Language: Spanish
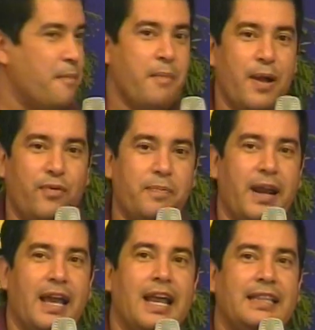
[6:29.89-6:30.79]
Me fui
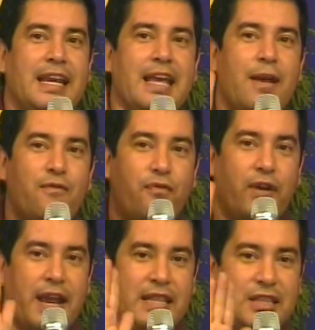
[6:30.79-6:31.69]
para allá, la tenía
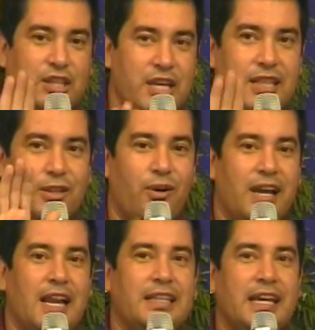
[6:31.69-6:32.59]
enfrentito,
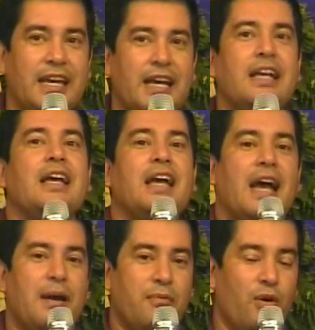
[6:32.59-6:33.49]
ahí la tenía
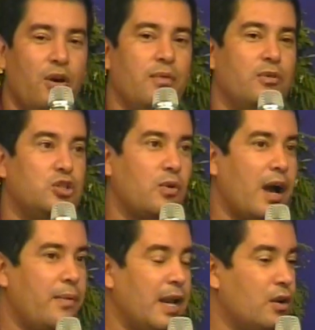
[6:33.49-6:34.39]
ah, muy
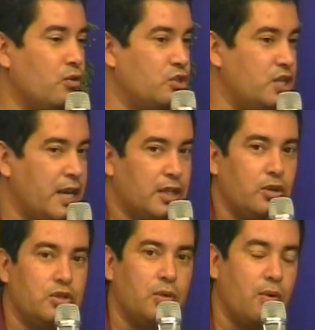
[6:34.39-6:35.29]
suave, el
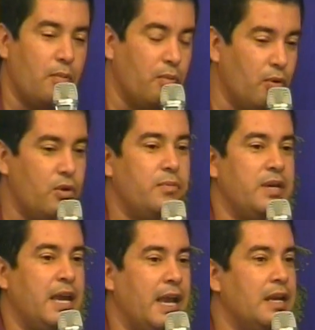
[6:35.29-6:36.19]
concierto estuvo muy
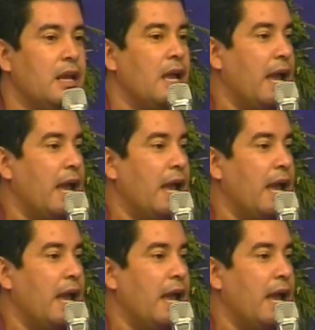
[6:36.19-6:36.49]
bien.